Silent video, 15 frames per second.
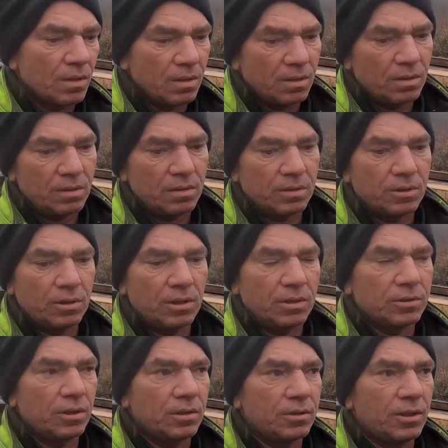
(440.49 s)
Y, gdy,
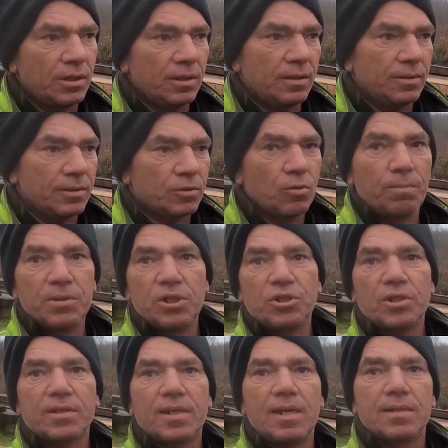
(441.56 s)
gdy, gdzieś będzie
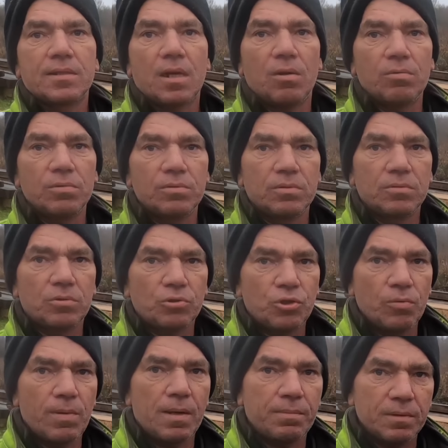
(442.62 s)
się skręcał, to
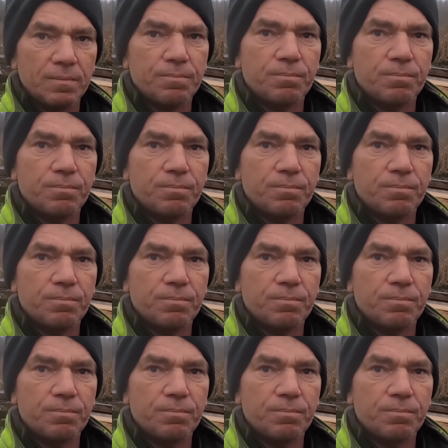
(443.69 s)
śrubę